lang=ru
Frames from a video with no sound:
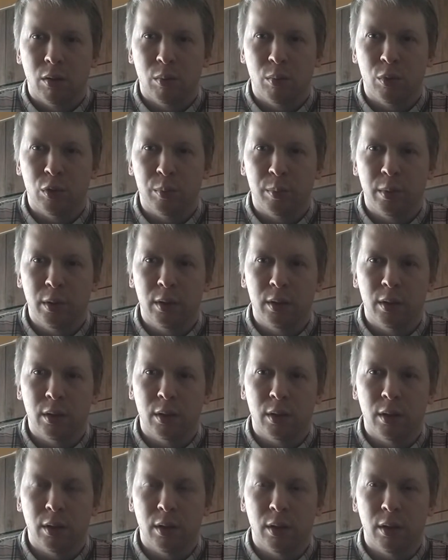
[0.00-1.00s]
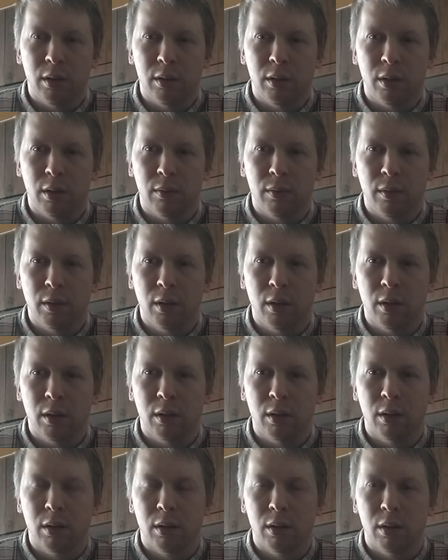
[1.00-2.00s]
в бушпритах и
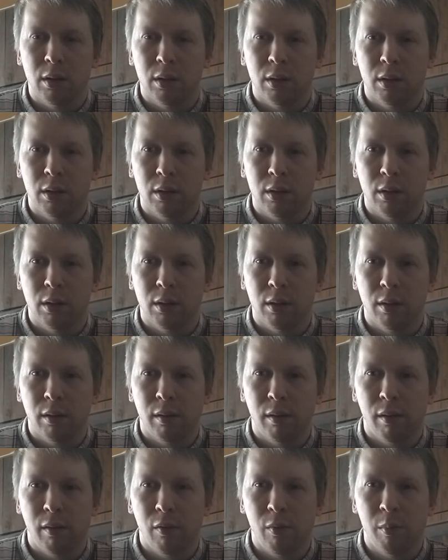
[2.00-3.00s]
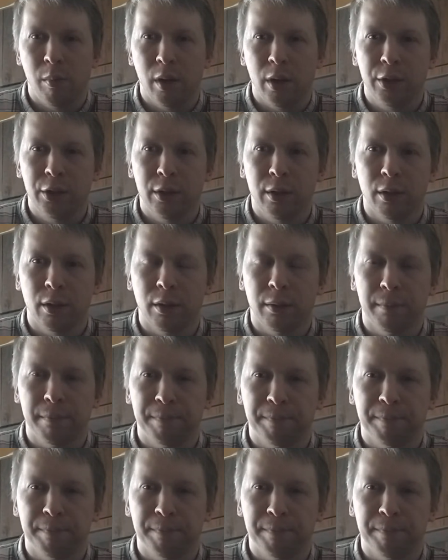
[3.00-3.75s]
дирекфалах, мачтах,